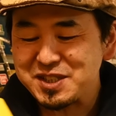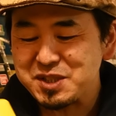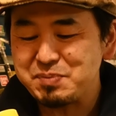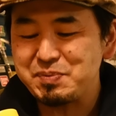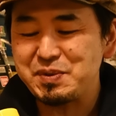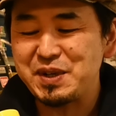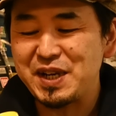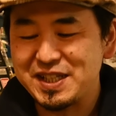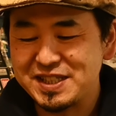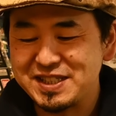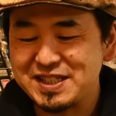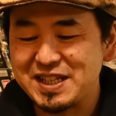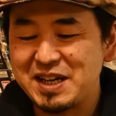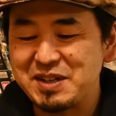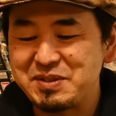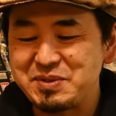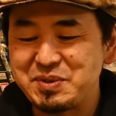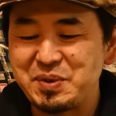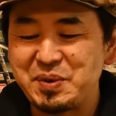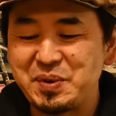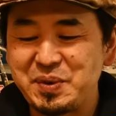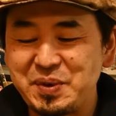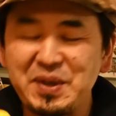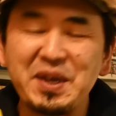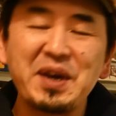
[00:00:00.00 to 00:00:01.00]
スプレー使う
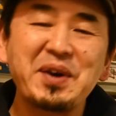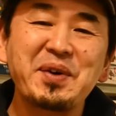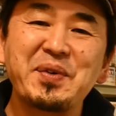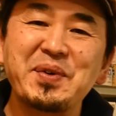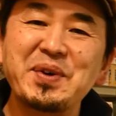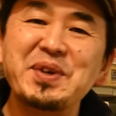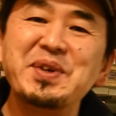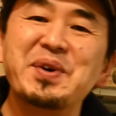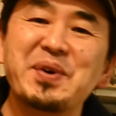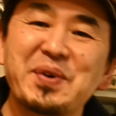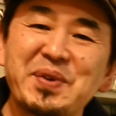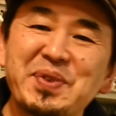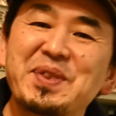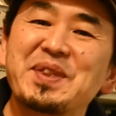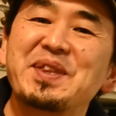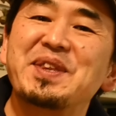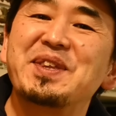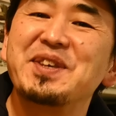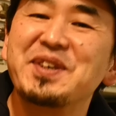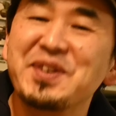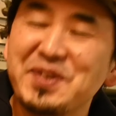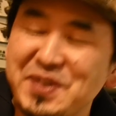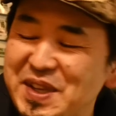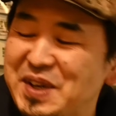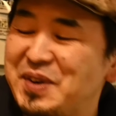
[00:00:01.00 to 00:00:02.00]
と結構いいよっ
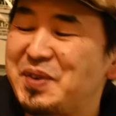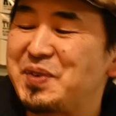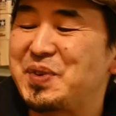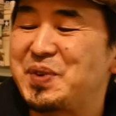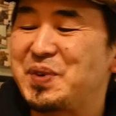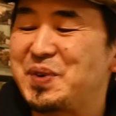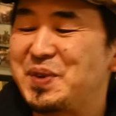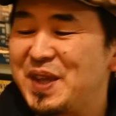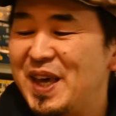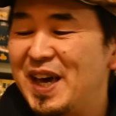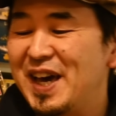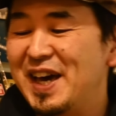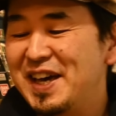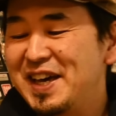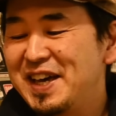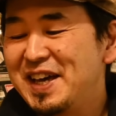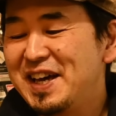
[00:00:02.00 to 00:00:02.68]
ていうようなことをね